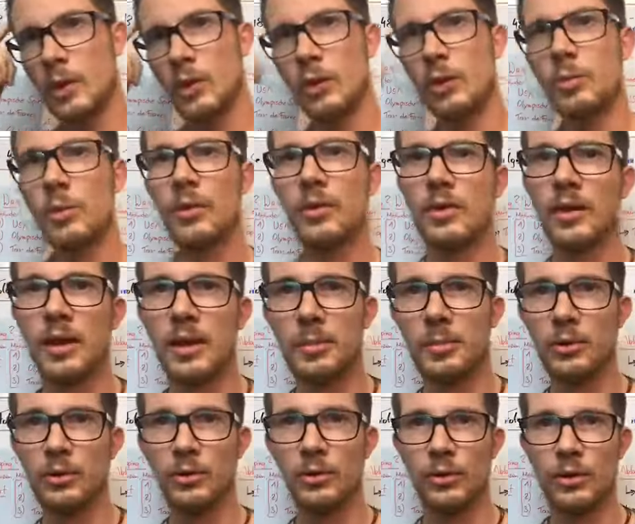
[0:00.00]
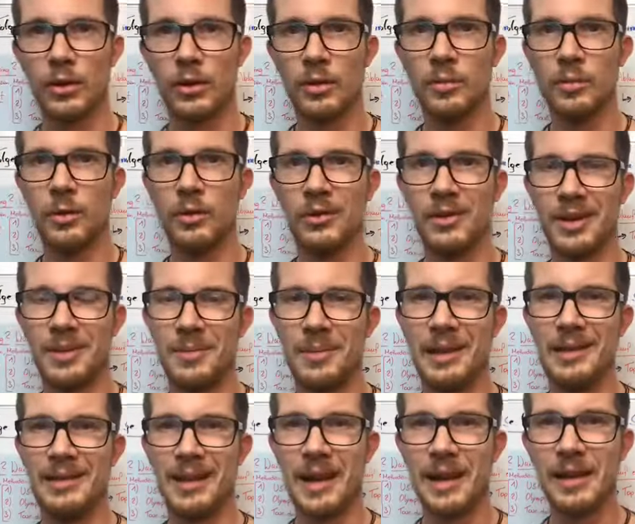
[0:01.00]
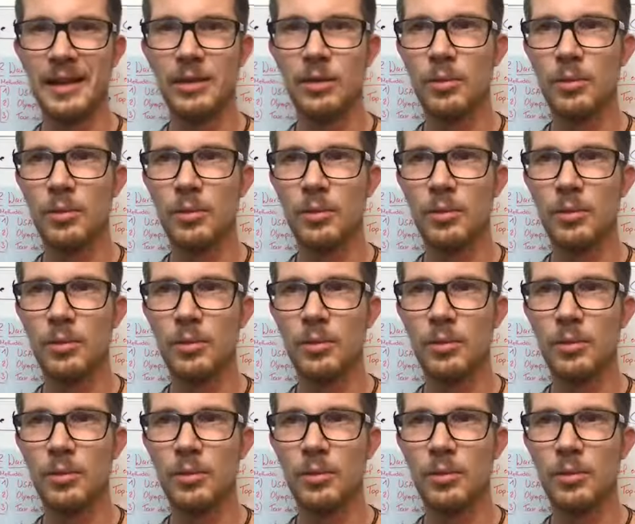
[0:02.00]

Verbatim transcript: um unsere Psyche, um unsere mentale